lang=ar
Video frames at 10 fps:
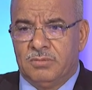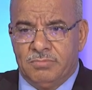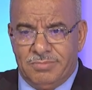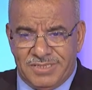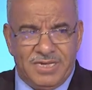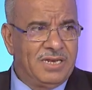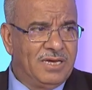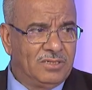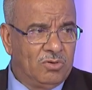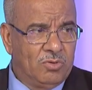مازال
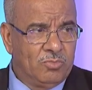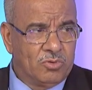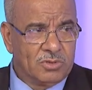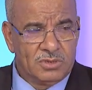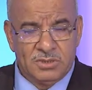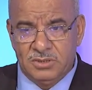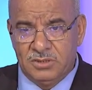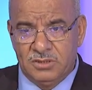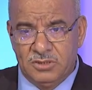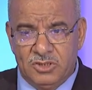يعني الامور
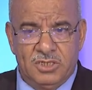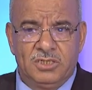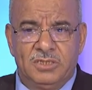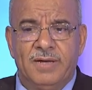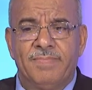آه، جديده